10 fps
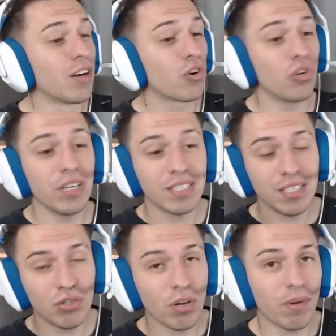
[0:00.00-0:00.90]
con el
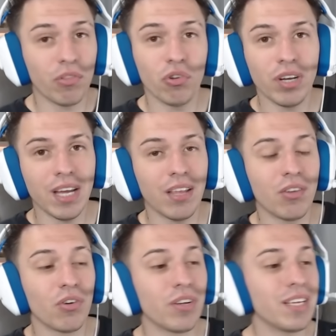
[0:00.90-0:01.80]
sitio
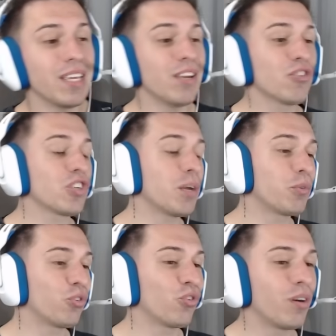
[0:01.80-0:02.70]
abandonado y no
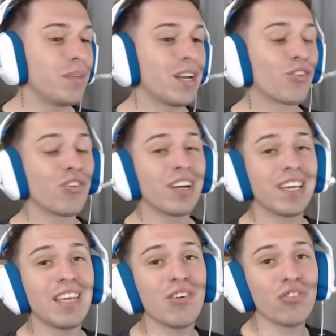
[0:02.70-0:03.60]
sabemos todavía con
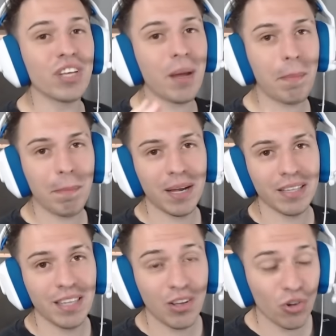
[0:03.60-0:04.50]
qué otras
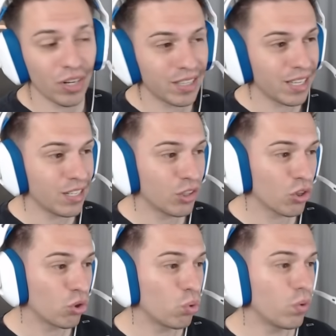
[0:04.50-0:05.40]
partes conectan
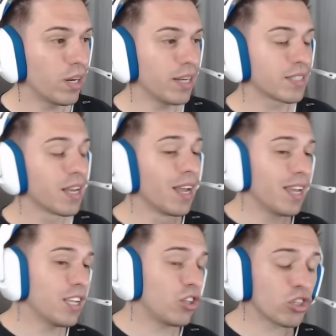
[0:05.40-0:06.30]
estos túneles.
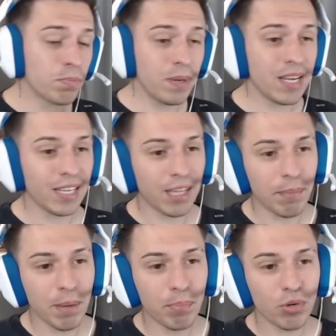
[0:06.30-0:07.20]
Esto explica
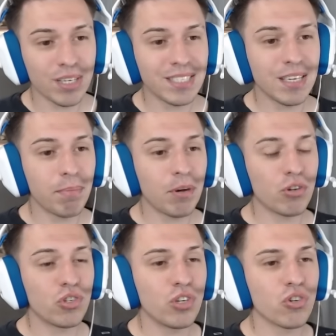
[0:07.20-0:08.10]
también por qué siempre
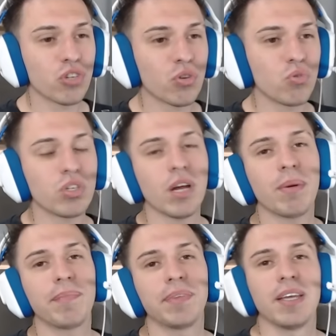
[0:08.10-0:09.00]
los chicos escuchaban